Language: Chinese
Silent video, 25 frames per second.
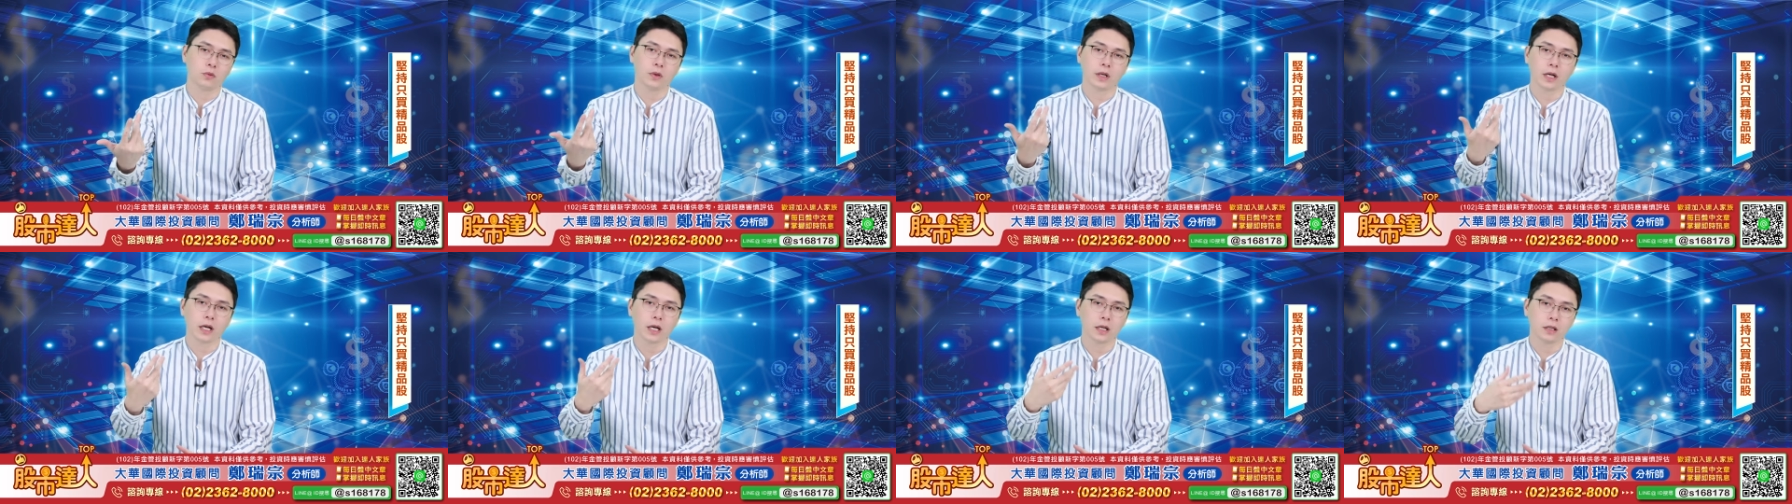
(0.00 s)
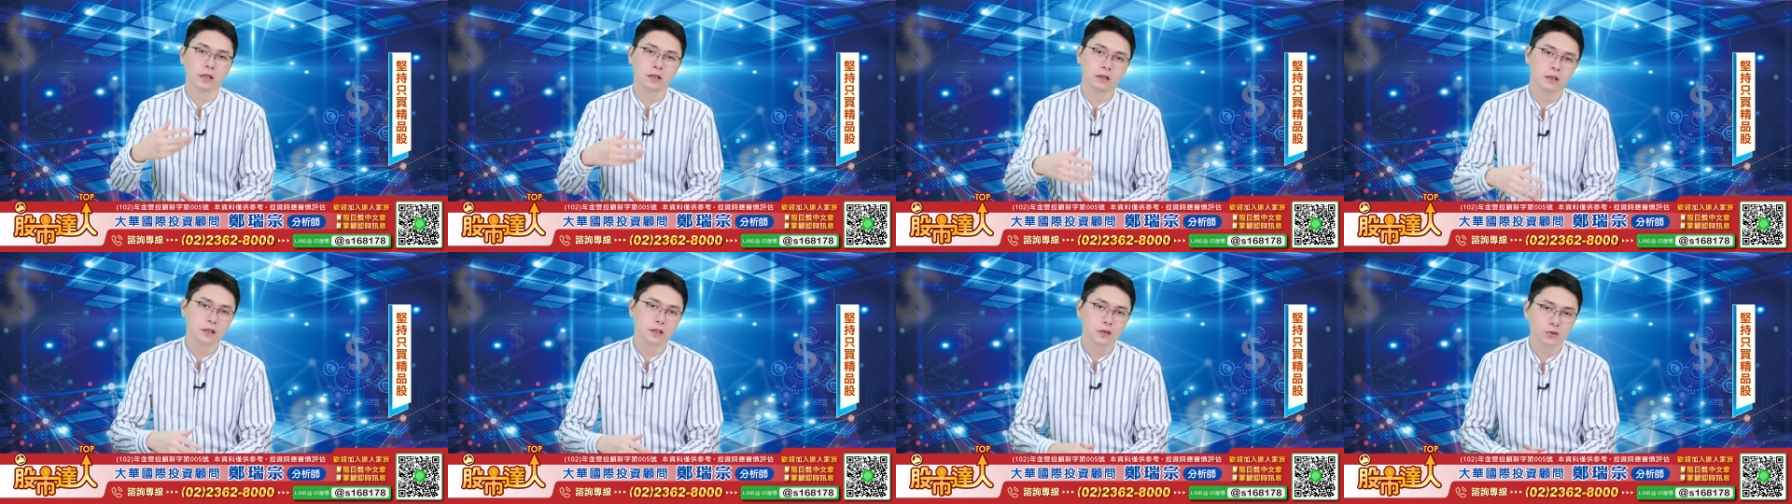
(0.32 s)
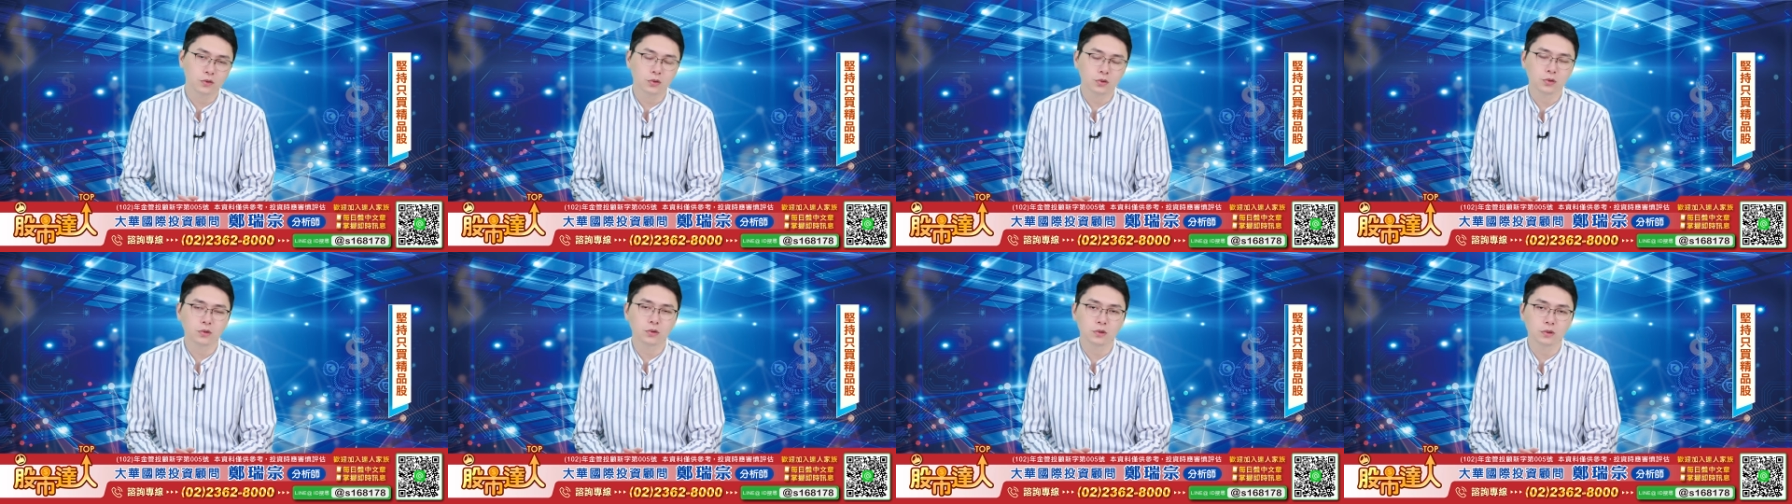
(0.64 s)
未来可以
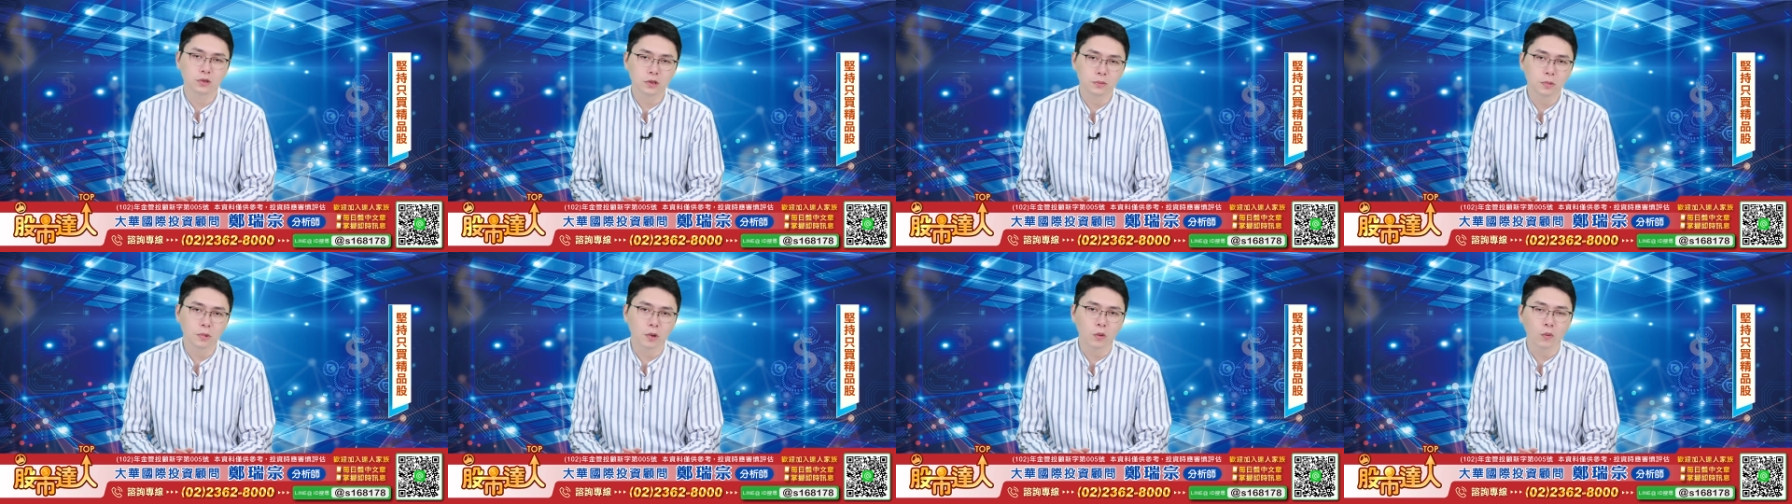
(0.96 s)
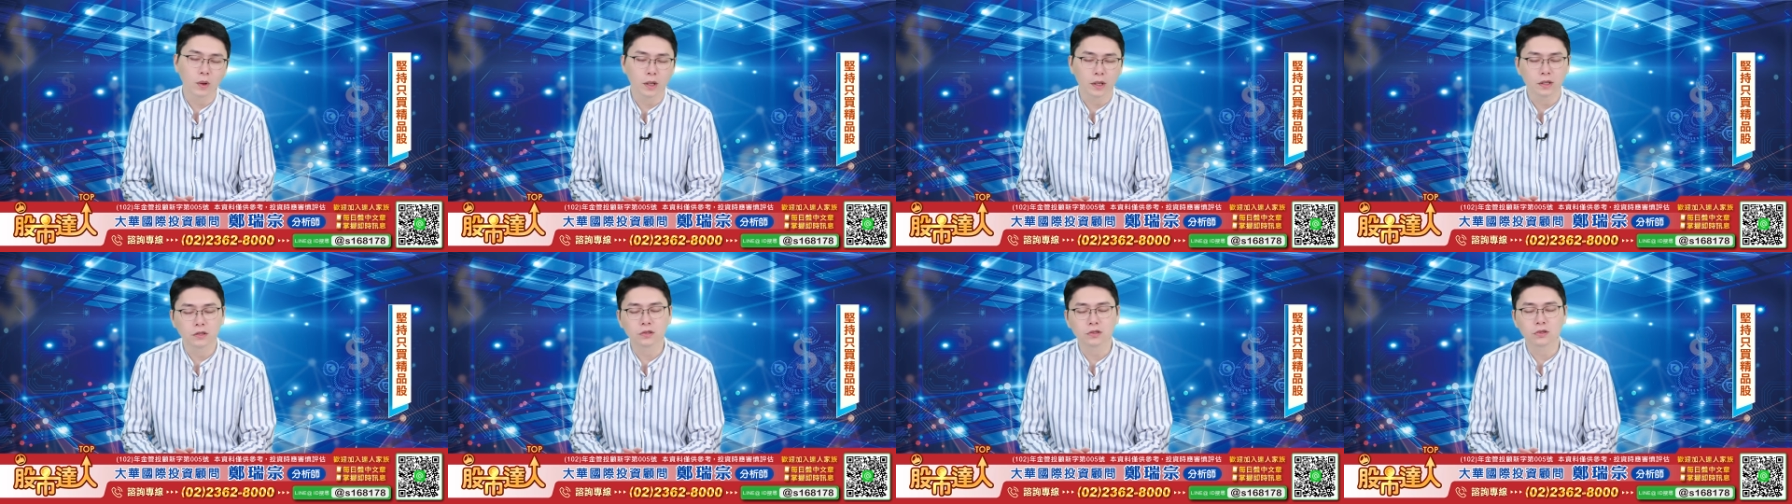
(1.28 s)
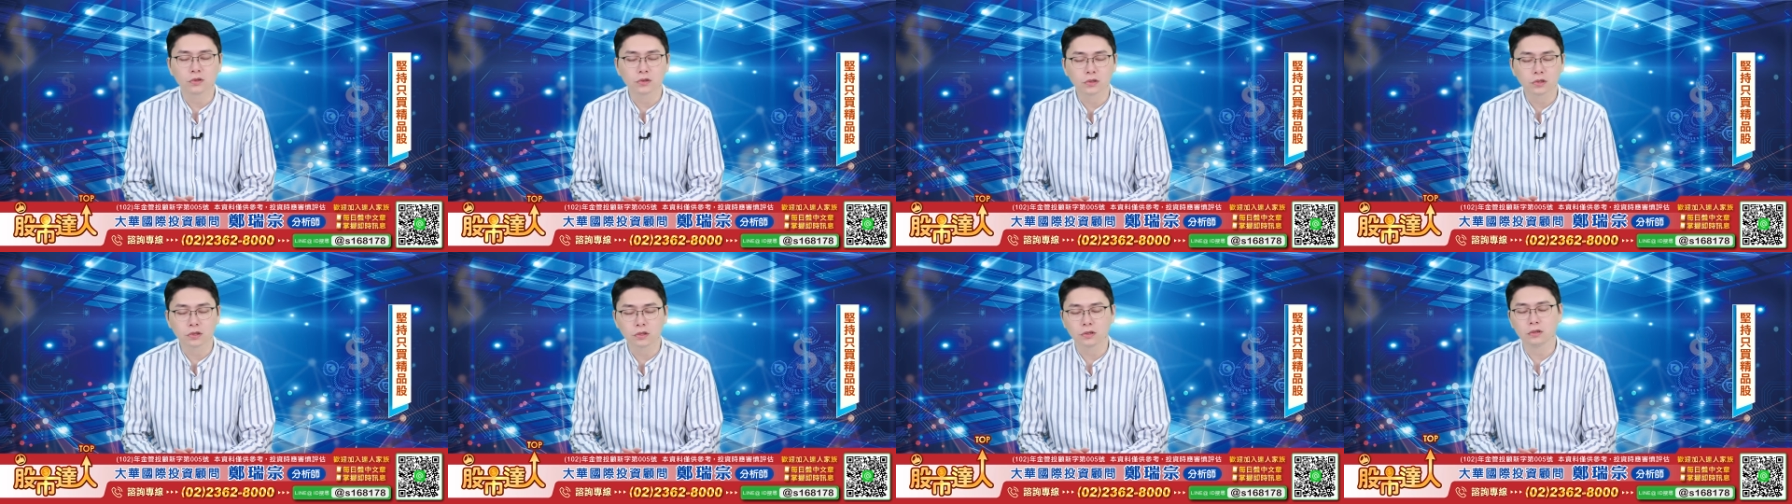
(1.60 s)
去日本玩的时
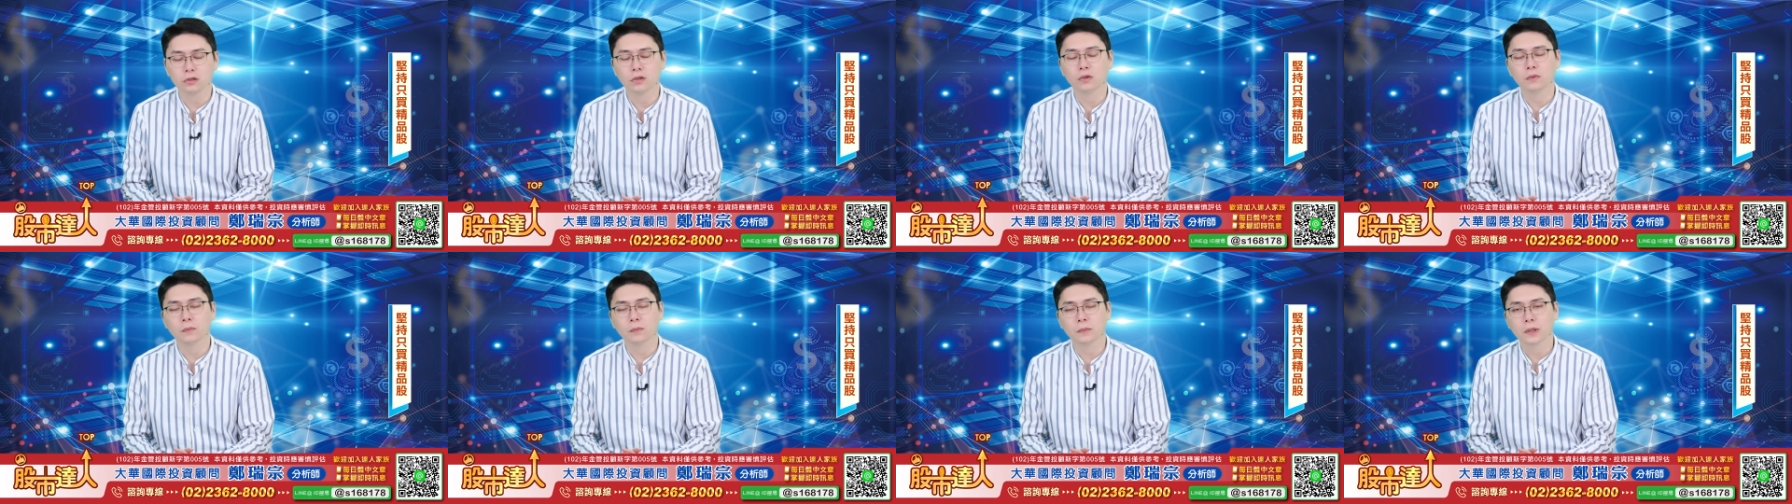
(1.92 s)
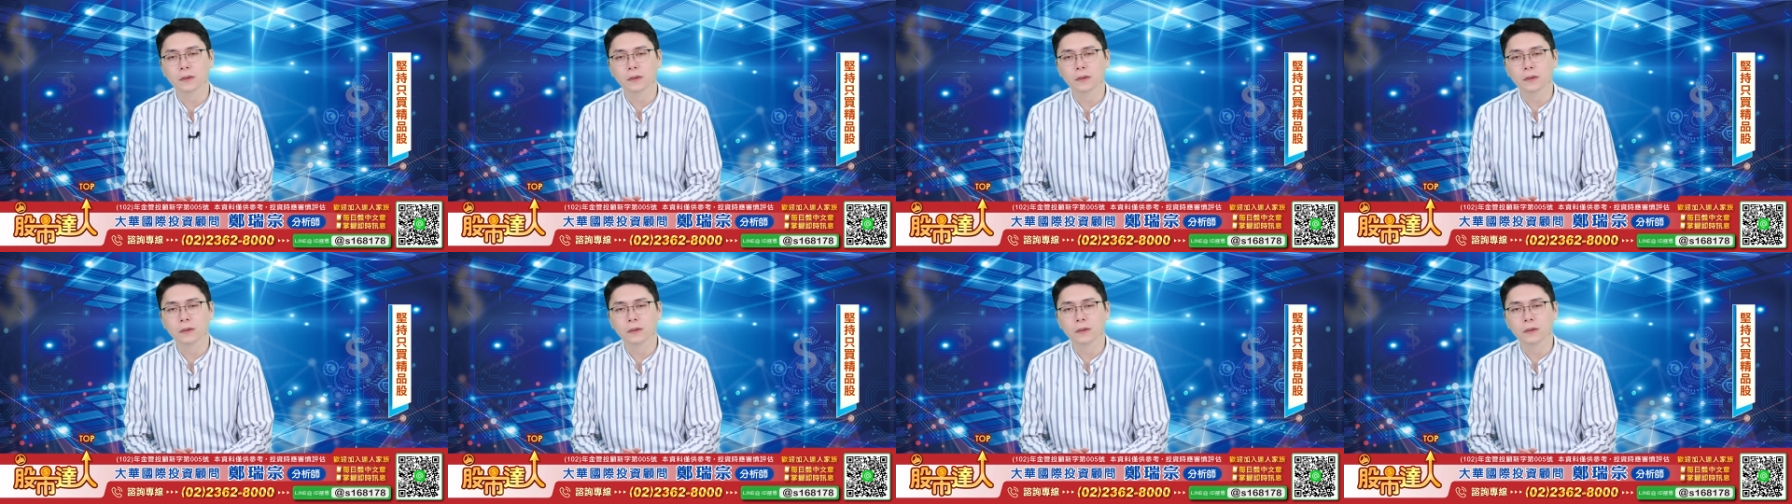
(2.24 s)
候使用。